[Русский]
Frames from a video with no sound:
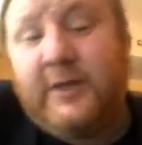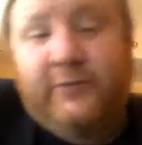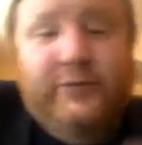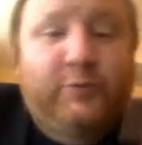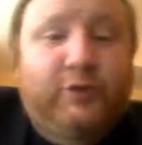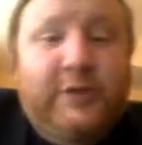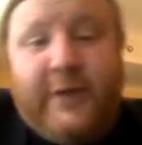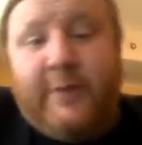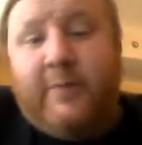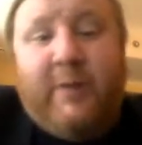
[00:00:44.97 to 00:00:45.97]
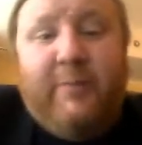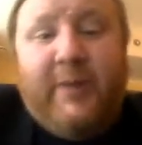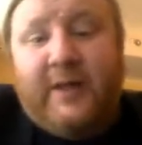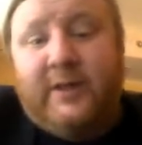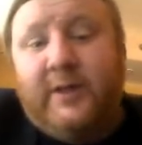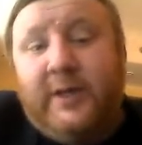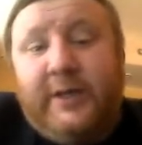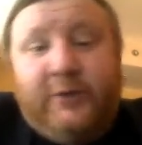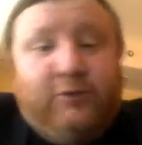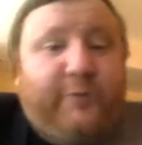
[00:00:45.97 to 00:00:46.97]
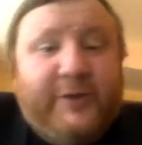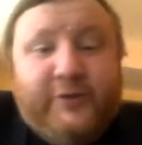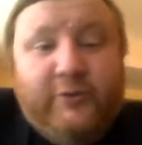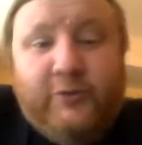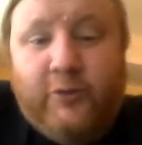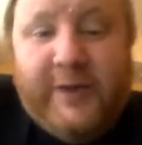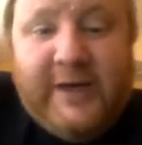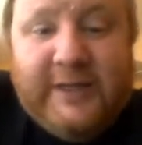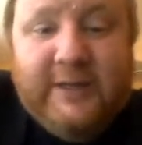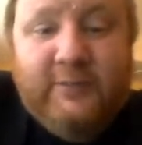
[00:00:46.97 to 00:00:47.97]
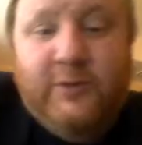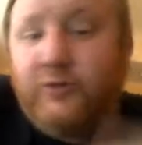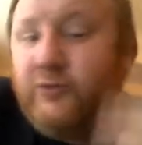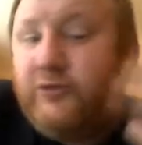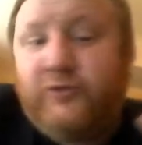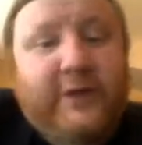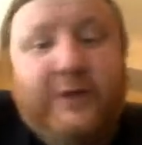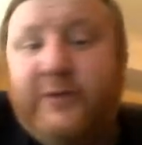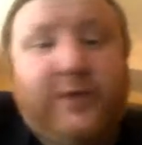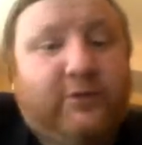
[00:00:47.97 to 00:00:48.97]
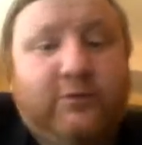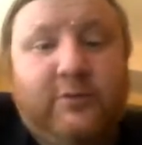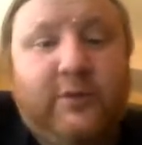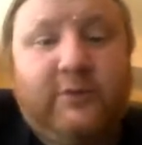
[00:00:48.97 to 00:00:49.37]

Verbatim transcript: ну, в смутное время попал, и потом пришел губернатором, и у него ничего в голове нету.